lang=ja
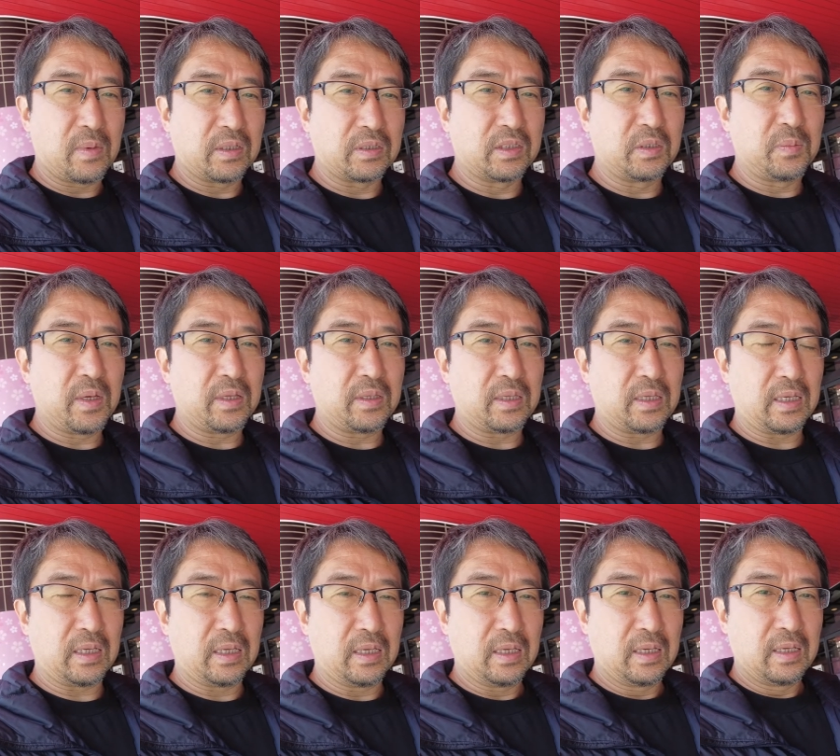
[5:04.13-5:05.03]
まあ、地面に、
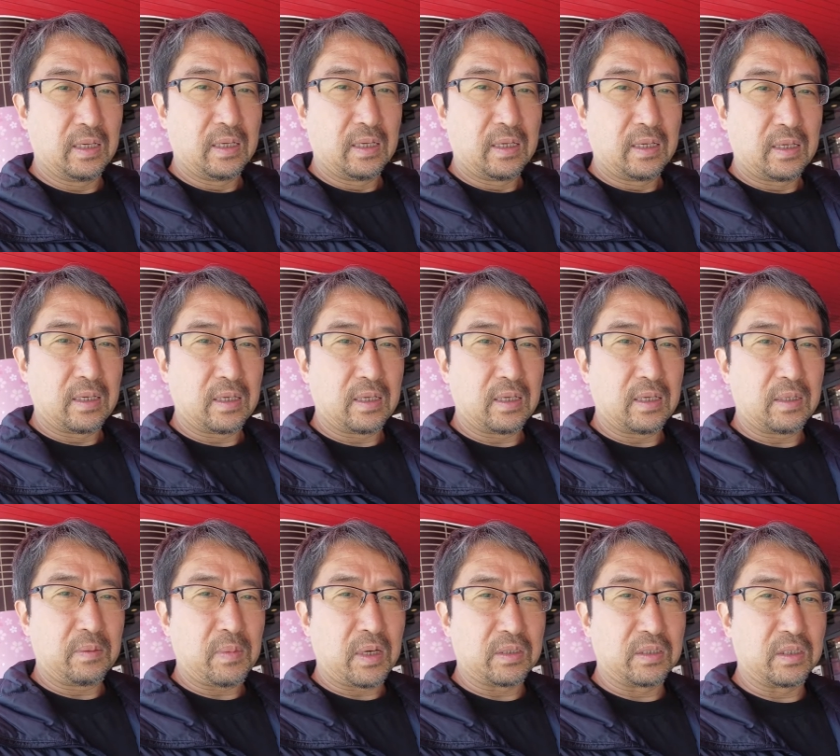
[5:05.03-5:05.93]

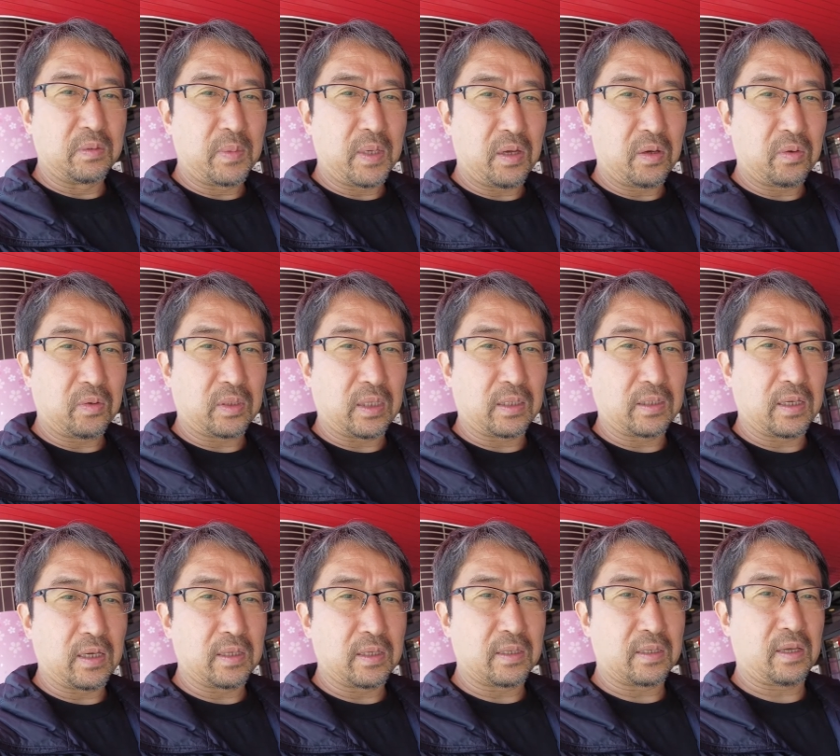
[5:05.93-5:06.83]
えーまあ、地面を
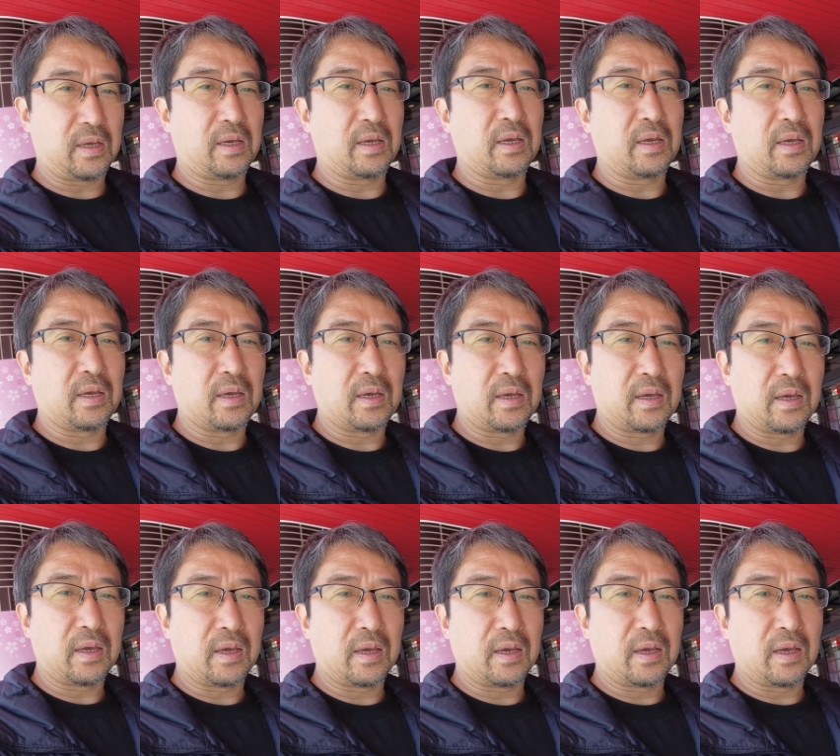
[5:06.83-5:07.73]
叩いて、
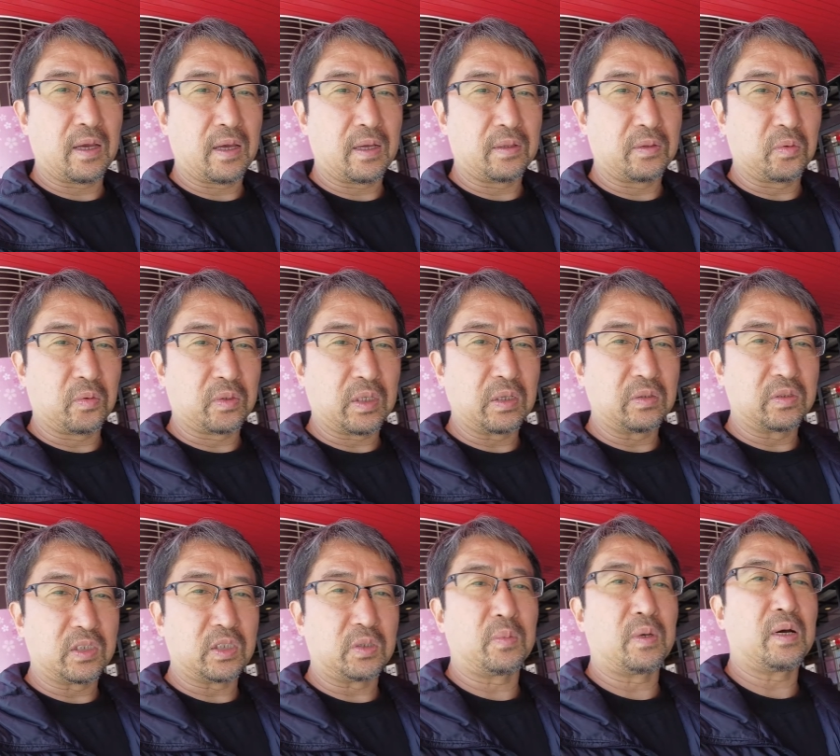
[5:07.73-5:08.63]
えー、のたう
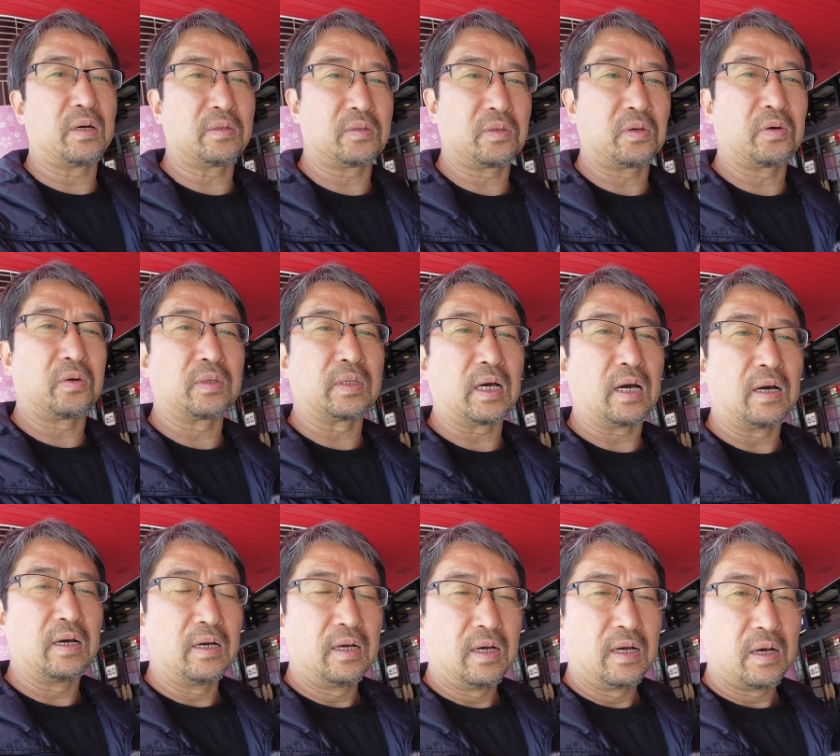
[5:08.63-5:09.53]
ち回るような、
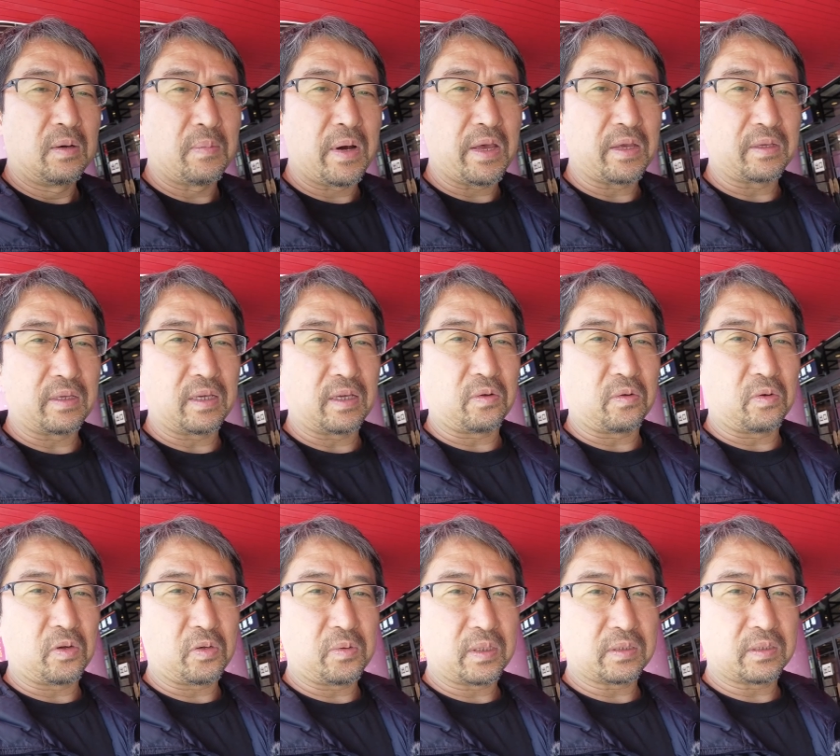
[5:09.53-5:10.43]
前に
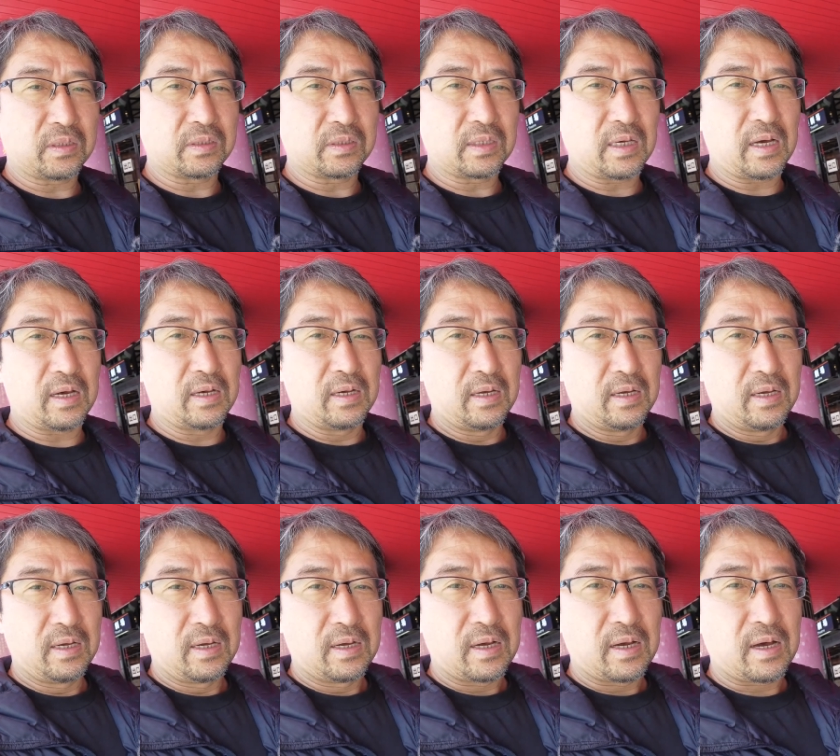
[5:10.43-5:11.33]
これはさすが
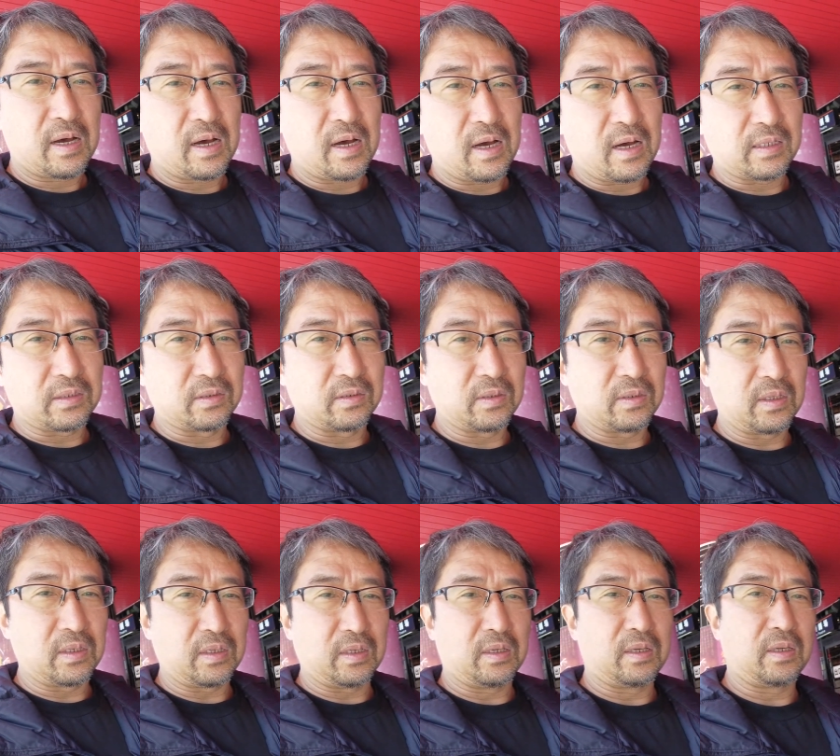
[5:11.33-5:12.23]
あ暑い
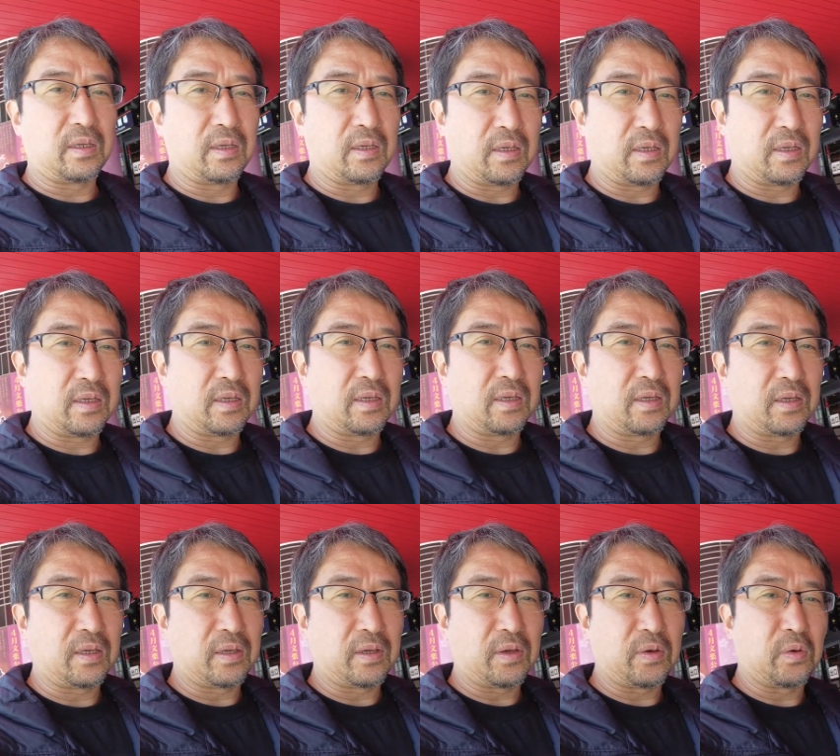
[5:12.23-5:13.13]
大
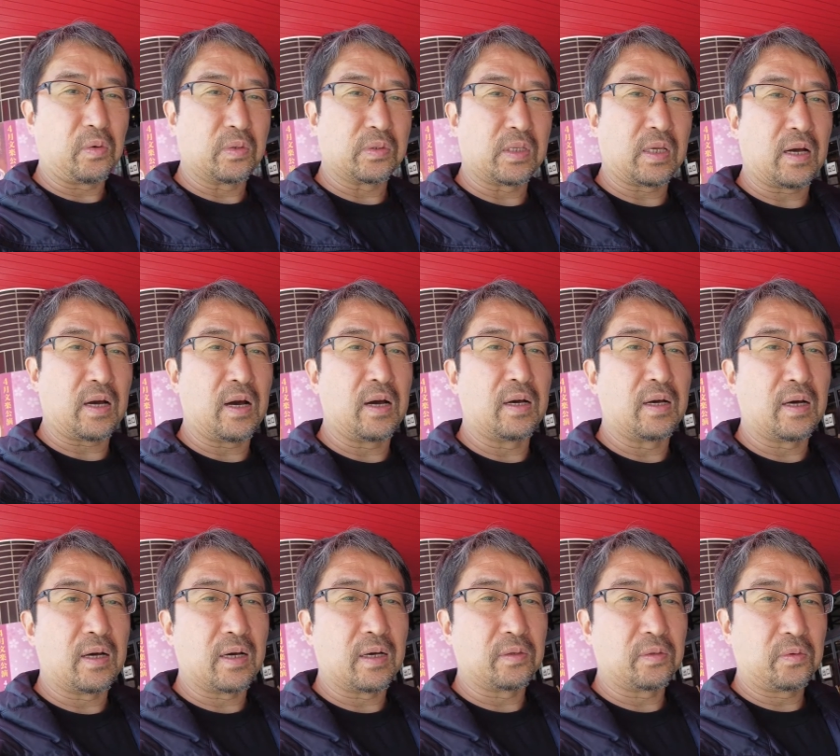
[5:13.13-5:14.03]
阪
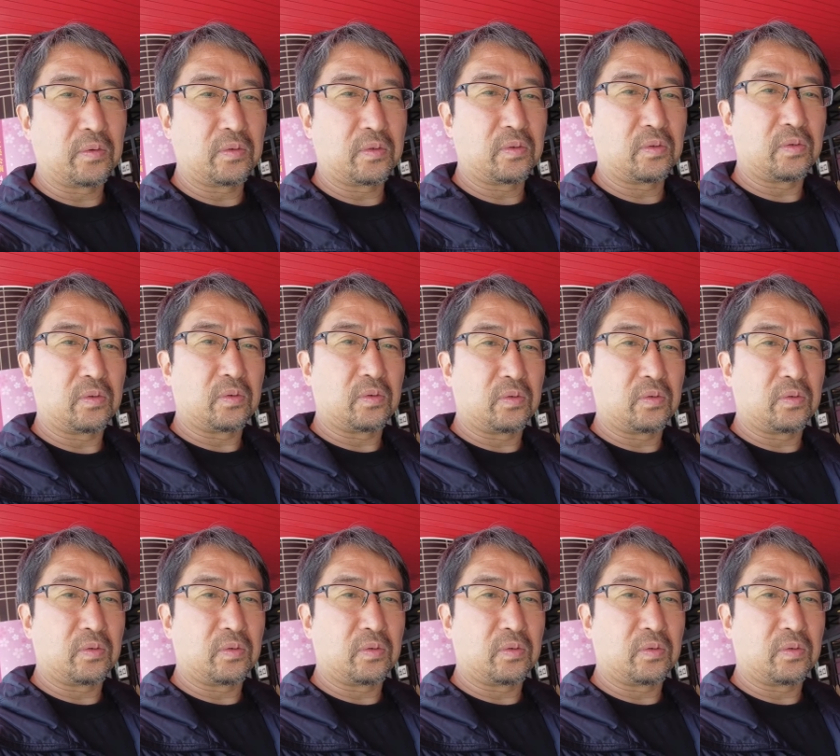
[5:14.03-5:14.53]
あの